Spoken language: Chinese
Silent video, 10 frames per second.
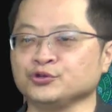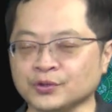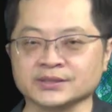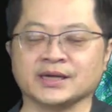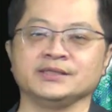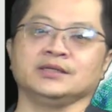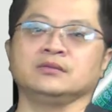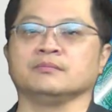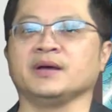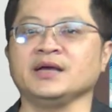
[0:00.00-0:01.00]
创、彩金，
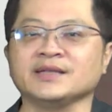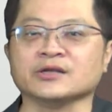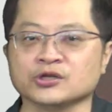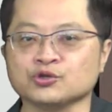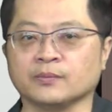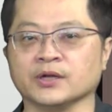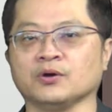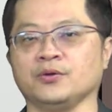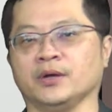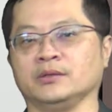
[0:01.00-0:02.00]
每一档都是我们的
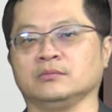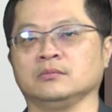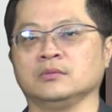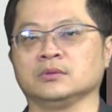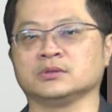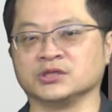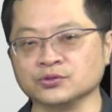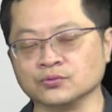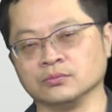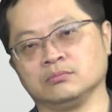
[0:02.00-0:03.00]
会员持股，